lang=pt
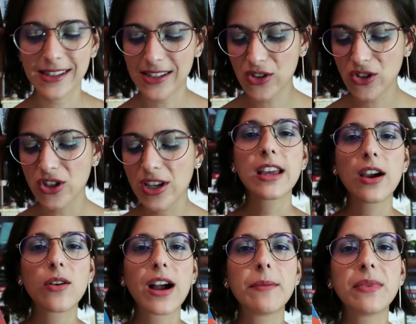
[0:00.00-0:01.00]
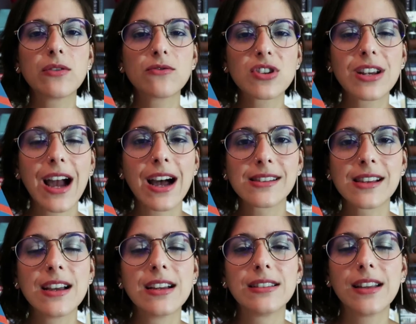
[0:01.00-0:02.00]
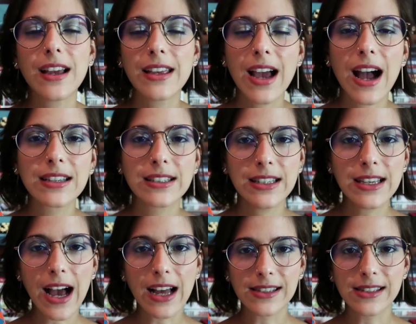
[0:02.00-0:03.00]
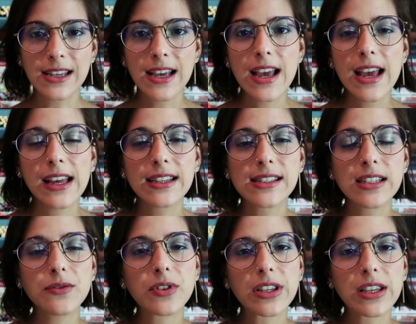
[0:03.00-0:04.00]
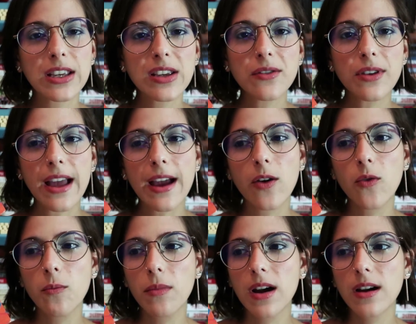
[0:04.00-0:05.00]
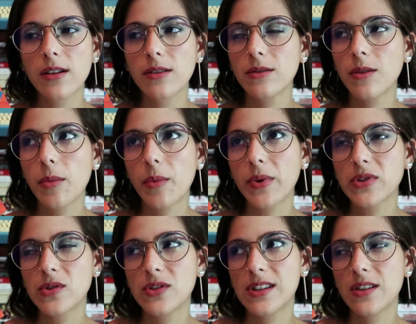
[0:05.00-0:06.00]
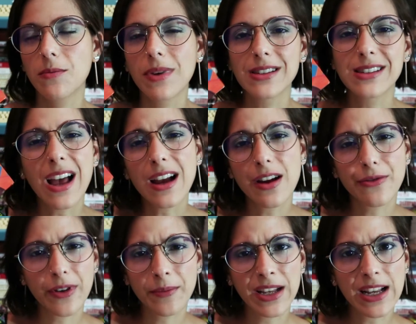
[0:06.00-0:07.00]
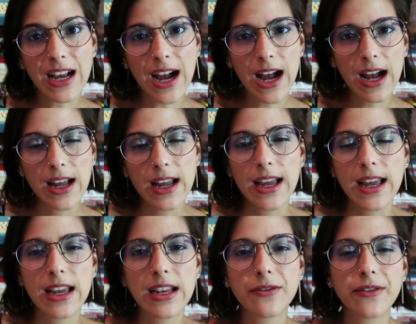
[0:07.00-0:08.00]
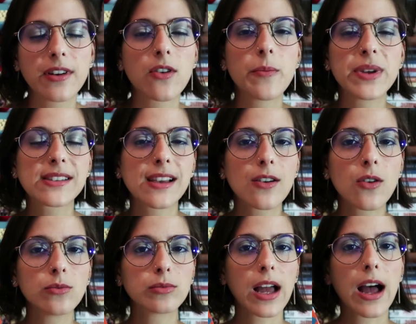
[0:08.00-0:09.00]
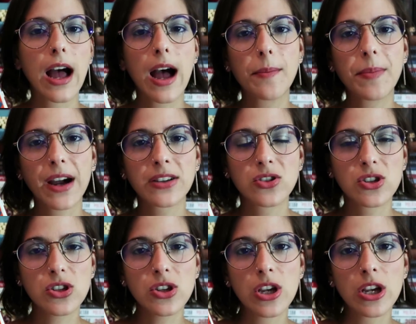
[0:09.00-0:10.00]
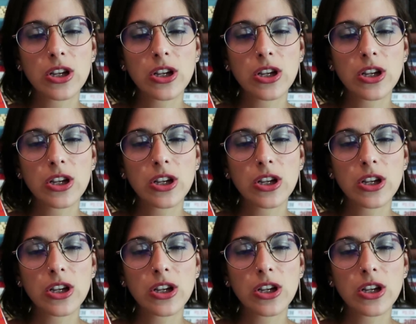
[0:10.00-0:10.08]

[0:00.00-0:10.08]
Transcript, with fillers: assistir, que é O Caminho de Casa, da Yagi Yazi. Esse livro aqui é uma, como eu posso dizer, uma saga familiar, ele vai começar a contar a partir